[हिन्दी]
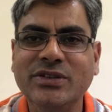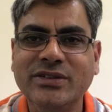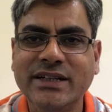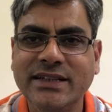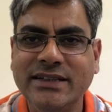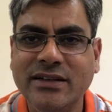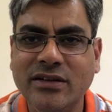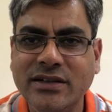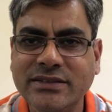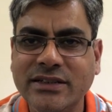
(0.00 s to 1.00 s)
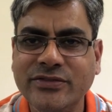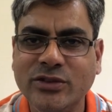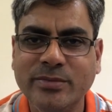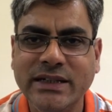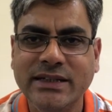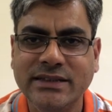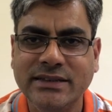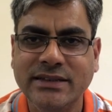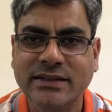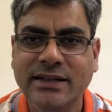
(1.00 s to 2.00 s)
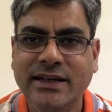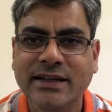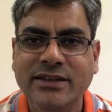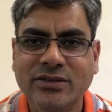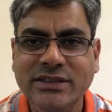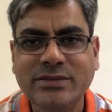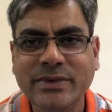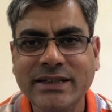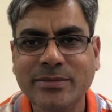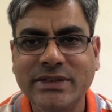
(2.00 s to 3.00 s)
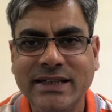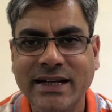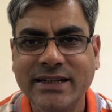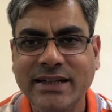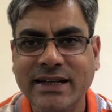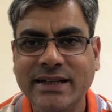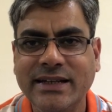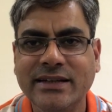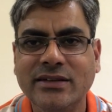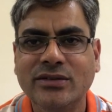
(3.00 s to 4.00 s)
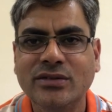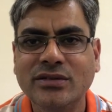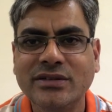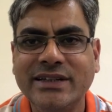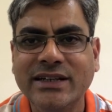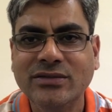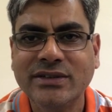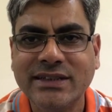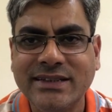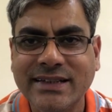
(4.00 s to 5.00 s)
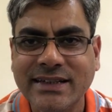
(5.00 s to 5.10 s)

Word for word: बुक है द लॉज ऑफ ह्यूमन नेचर तो इसमें यह बताया गया है कि लोग क्यों करते